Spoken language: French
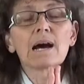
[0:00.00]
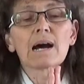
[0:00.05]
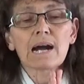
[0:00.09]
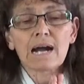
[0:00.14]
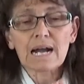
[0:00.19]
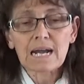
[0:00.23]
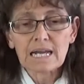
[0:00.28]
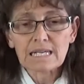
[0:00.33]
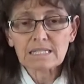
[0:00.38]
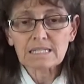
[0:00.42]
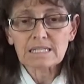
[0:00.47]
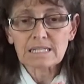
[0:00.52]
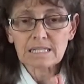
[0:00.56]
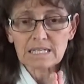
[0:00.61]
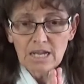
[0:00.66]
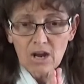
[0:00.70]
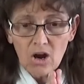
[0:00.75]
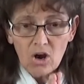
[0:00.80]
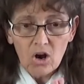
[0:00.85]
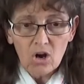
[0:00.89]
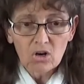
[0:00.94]

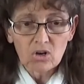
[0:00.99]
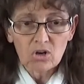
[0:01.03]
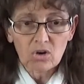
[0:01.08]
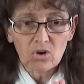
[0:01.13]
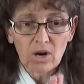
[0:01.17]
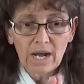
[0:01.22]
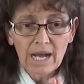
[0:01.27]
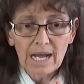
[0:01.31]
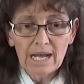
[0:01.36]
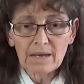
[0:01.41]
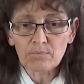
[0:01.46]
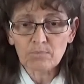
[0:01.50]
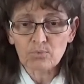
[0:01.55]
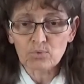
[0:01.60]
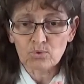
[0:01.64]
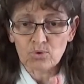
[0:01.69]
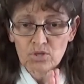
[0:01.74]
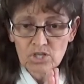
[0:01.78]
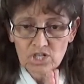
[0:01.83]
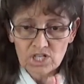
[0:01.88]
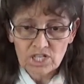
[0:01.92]
restez encore un peu
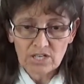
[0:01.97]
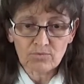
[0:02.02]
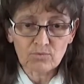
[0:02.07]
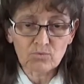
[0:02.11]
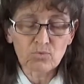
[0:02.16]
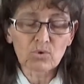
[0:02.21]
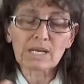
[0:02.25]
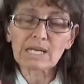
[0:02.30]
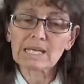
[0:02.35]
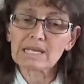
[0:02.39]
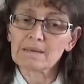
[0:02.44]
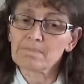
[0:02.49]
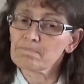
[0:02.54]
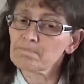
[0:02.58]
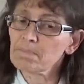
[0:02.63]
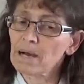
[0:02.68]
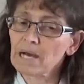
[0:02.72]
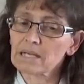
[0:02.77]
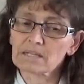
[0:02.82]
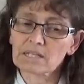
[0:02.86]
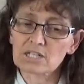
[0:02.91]
chez vous et
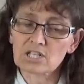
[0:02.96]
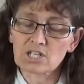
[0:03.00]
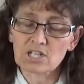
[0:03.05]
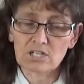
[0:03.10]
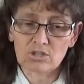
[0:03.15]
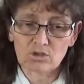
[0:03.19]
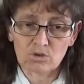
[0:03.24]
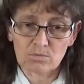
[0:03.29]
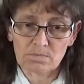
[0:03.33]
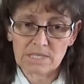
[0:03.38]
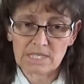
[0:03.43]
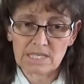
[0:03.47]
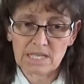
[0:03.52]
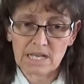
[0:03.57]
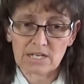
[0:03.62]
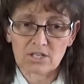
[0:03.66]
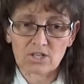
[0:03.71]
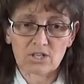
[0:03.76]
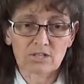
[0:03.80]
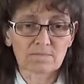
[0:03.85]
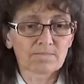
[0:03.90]
partagez ce
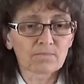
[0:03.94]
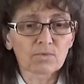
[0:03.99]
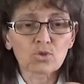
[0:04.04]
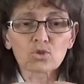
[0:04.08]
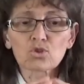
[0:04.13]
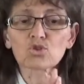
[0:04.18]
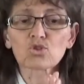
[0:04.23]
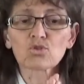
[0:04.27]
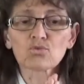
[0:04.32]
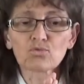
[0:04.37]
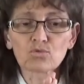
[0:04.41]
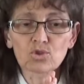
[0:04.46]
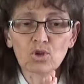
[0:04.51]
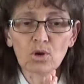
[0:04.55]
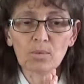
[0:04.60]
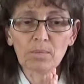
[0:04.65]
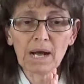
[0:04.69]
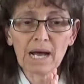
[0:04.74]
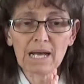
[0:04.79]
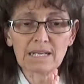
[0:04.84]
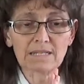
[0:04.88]
message. Je vous
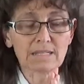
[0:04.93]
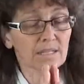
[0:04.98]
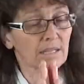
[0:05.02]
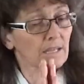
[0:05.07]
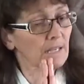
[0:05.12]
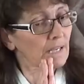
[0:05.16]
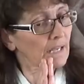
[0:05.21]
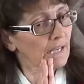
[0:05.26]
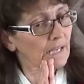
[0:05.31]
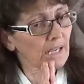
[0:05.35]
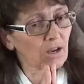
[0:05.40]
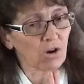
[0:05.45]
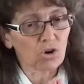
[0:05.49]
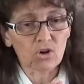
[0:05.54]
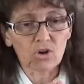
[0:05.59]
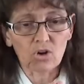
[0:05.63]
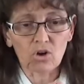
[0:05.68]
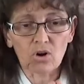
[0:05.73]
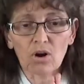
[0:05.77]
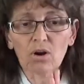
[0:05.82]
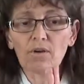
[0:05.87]
embrasse et
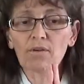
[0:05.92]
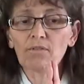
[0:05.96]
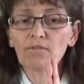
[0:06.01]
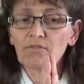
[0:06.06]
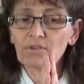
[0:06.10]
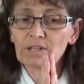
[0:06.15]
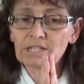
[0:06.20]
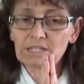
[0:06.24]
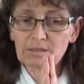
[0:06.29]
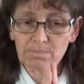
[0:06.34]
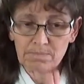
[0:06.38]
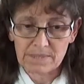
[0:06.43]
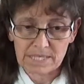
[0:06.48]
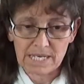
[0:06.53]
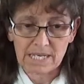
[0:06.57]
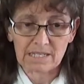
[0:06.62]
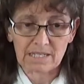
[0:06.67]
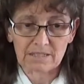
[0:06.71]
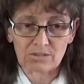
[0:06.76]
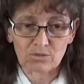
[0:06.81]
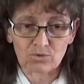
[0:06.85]
encore faites bien
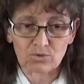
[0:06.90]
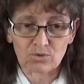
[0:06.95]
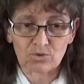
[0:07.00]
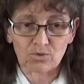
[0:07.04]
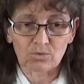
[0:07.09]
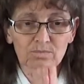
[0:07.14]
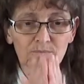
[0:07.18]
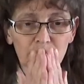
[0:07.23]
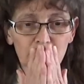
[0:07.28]
attention.